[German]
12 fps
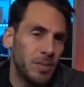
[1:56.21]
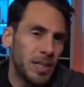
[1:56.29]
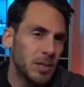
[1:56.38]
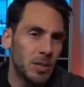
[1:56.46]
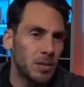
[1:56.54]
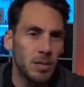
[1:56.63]
Und
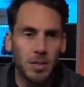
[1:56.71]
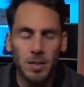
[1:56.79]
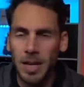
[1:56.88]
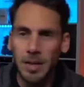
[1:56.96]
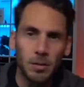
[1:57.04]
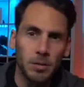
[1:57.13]
wenn ihr
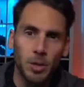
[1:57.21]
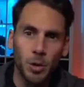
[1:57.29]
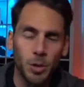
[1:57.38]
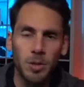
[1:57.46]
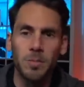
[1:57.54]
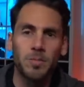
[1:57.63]
sonst dennoch
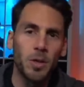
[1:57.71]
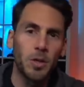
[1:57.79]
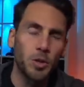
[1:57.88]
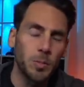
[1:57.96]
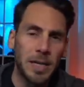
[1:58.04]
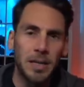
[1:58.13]
unterstützen
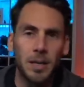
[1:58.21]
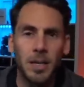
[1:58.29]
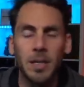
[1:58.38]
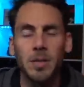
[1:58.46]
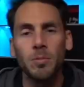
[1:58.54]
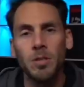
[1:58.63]
wollt,
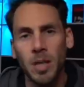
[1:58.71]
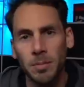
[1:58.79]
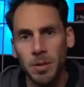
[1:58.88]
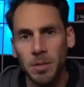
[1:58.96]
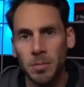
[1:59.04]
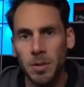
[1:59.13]
Spendenlink ist
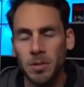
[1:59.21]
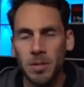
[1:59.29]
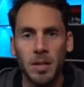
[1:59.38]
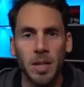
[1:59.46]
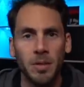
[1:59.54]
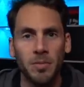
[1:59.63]
unterhalb des
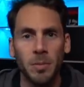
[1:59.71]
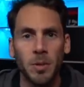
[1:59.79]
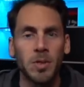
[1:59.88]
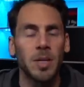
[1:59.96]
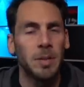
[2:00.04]
Videos in der Infobox.